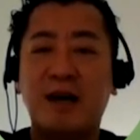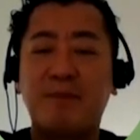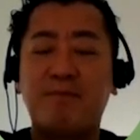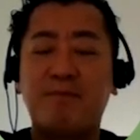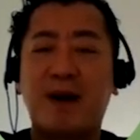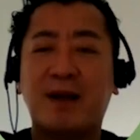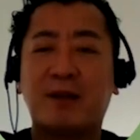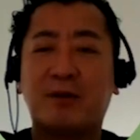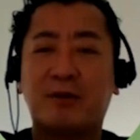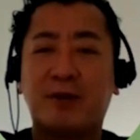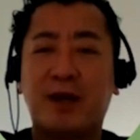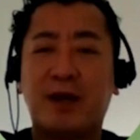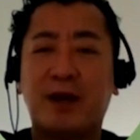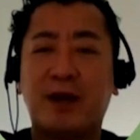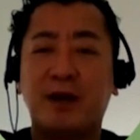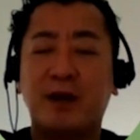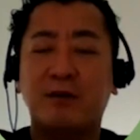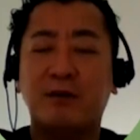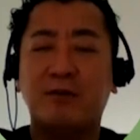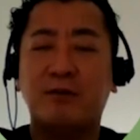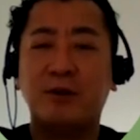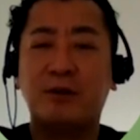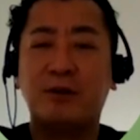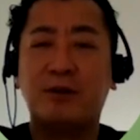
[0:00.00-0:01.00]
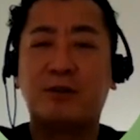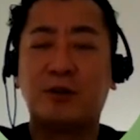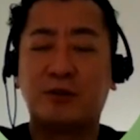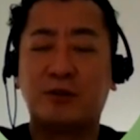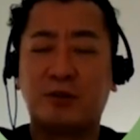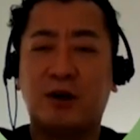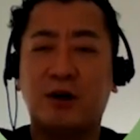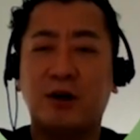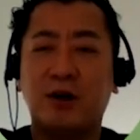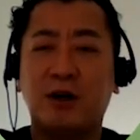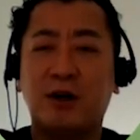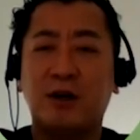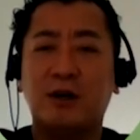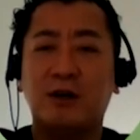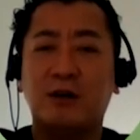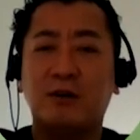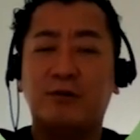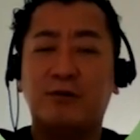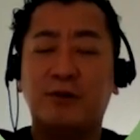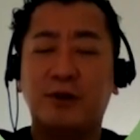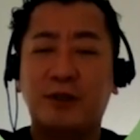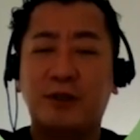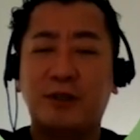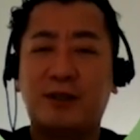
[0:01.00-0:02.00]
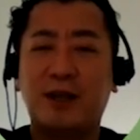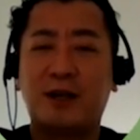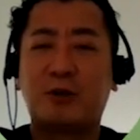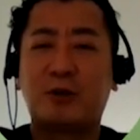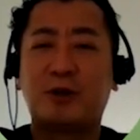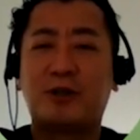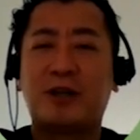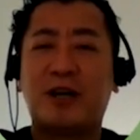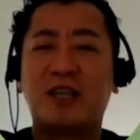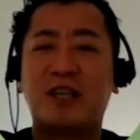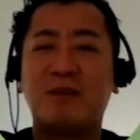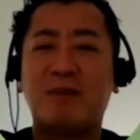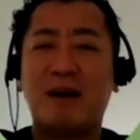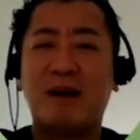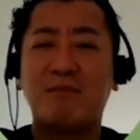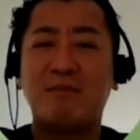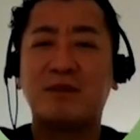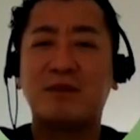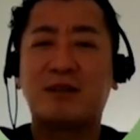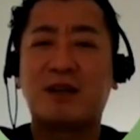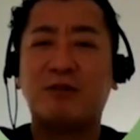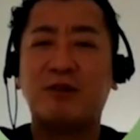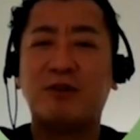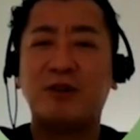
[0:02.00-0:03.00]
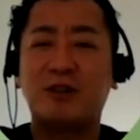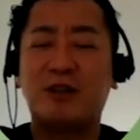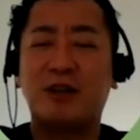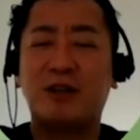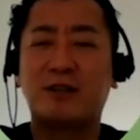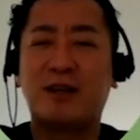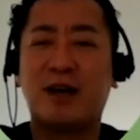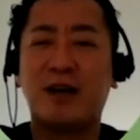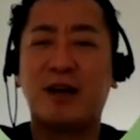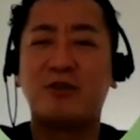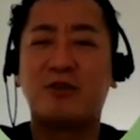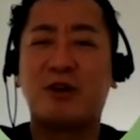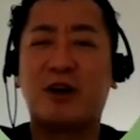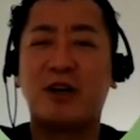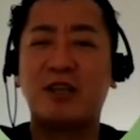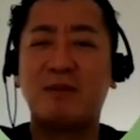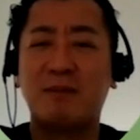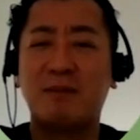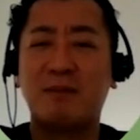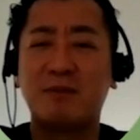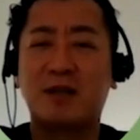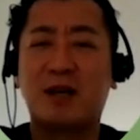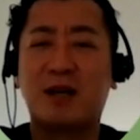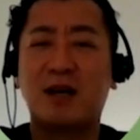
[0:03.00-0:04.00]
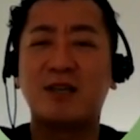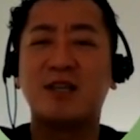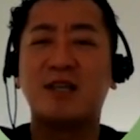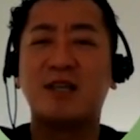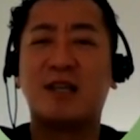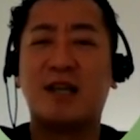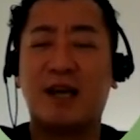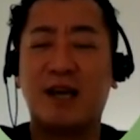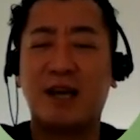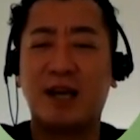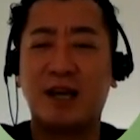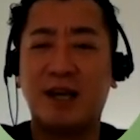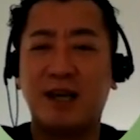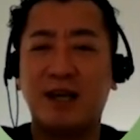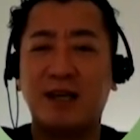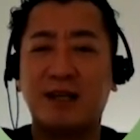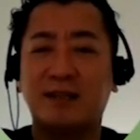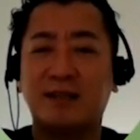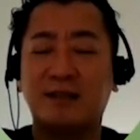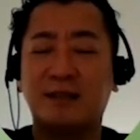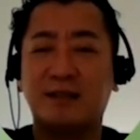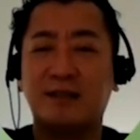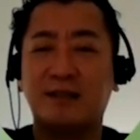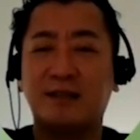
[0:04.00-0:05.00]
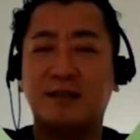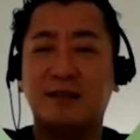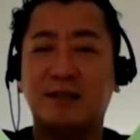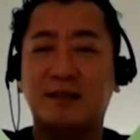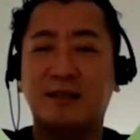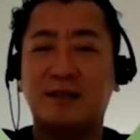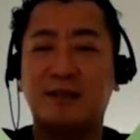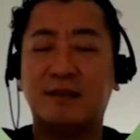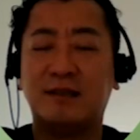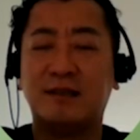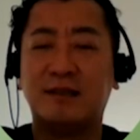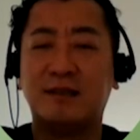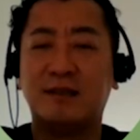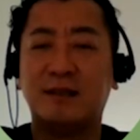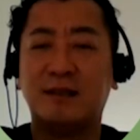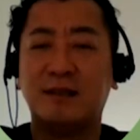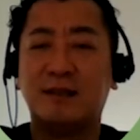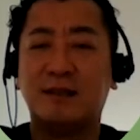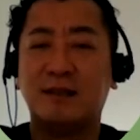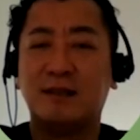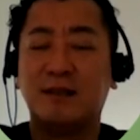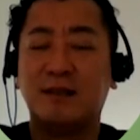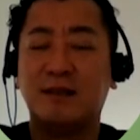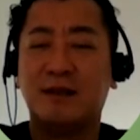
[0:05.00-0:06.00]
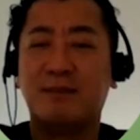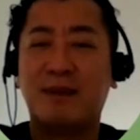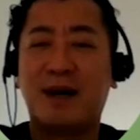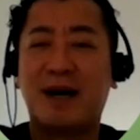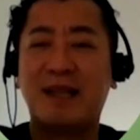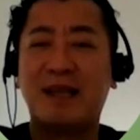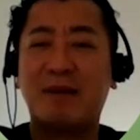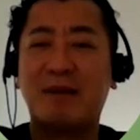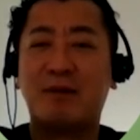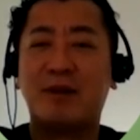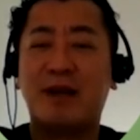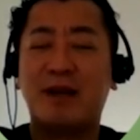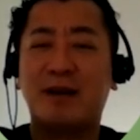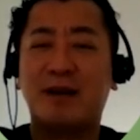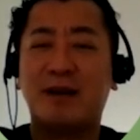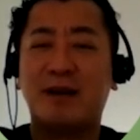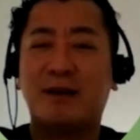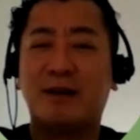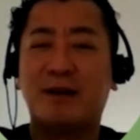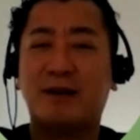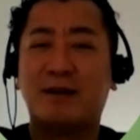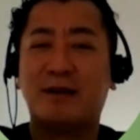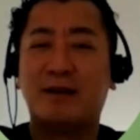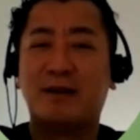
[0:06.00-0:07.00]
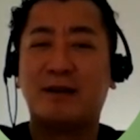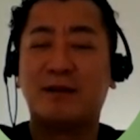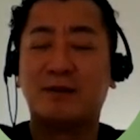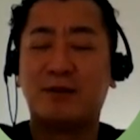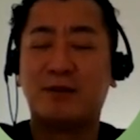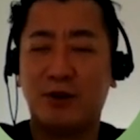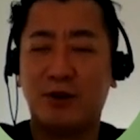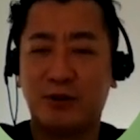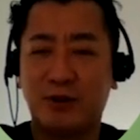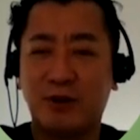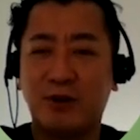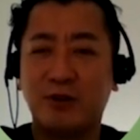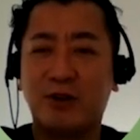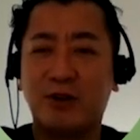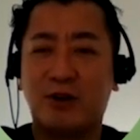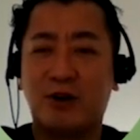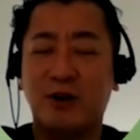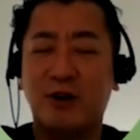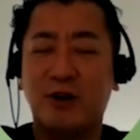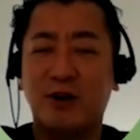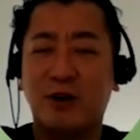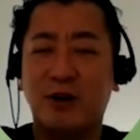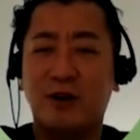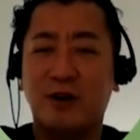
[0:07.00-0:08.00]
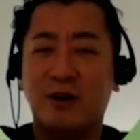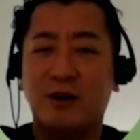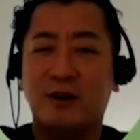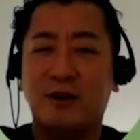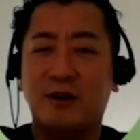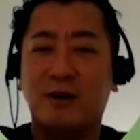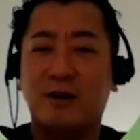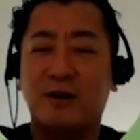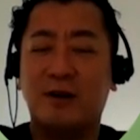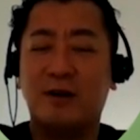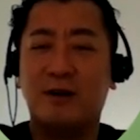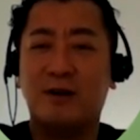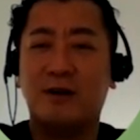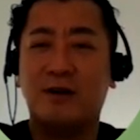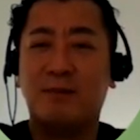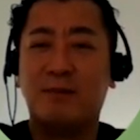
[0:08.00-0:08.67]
そう。やっぱあのね、降ってる時が一番難しい、降ってる最中が一番難しいね。はい、うんうん、まあでもね、人だって嫌ですもんね。そうそうそう。馬はもう